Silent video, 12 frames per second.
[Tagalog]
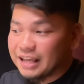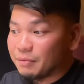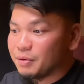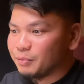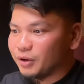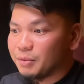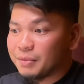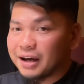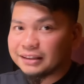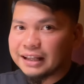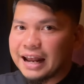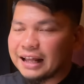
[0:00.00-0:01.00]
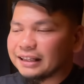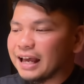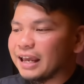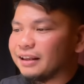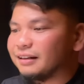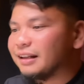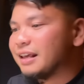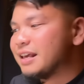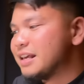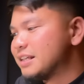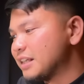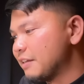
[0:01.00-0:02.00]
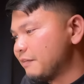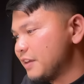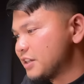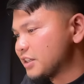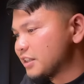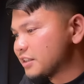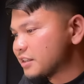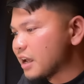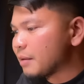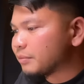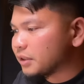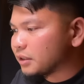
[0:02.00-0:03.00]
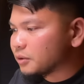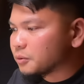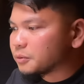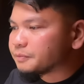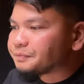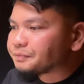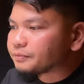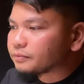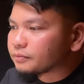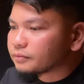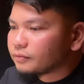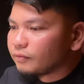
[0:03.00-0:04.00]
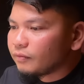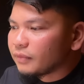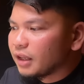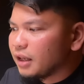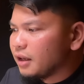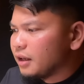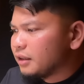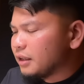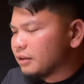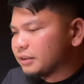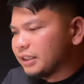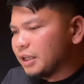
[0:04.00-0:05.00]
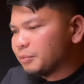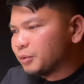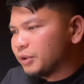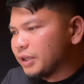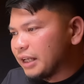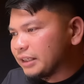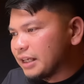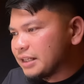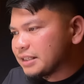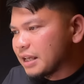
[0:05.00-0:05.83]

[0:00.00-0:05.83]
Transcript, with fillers: Sabi po ng mga talata yan sa Ephesians chapter 2. Now, tingnan po natin,